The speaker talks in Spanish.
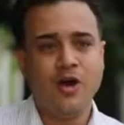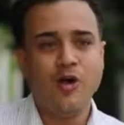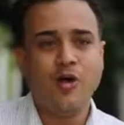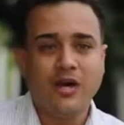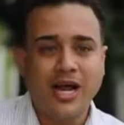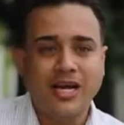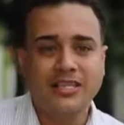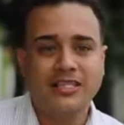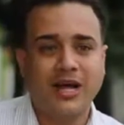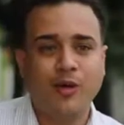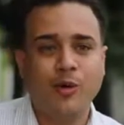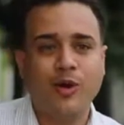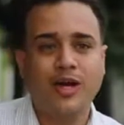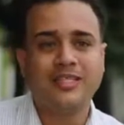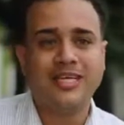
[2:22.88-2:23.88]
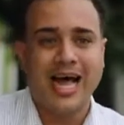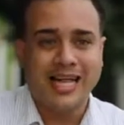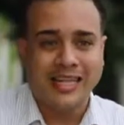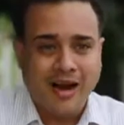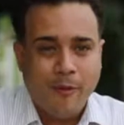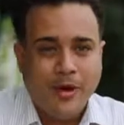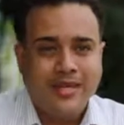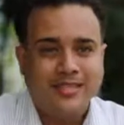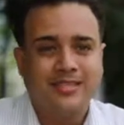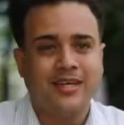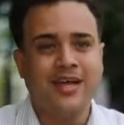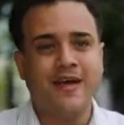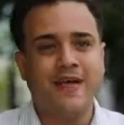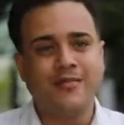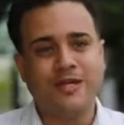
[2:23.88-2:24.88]
Los realizadores a
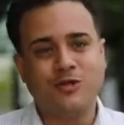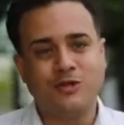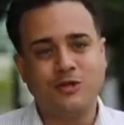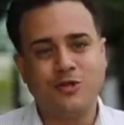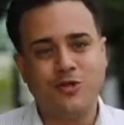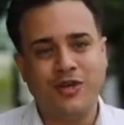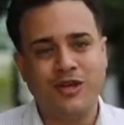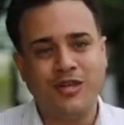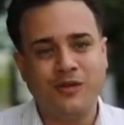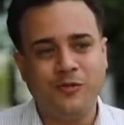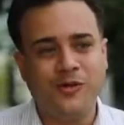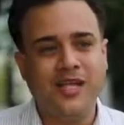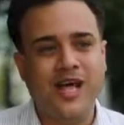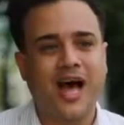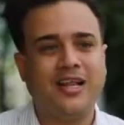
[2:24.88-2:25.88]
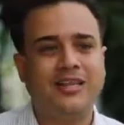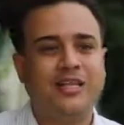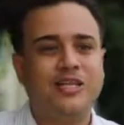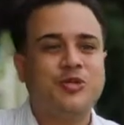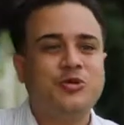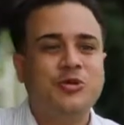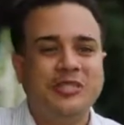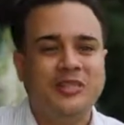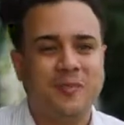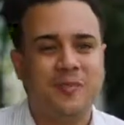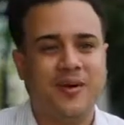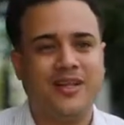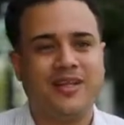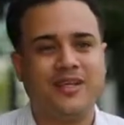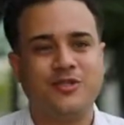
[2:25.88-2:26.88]
través de su subjetividad, de su
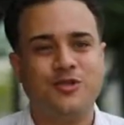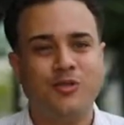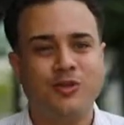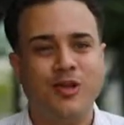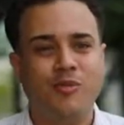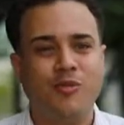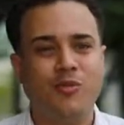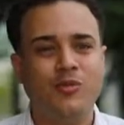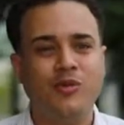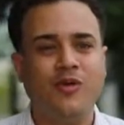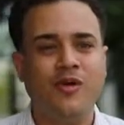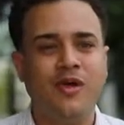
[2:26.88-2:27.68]
interpretación del mundo,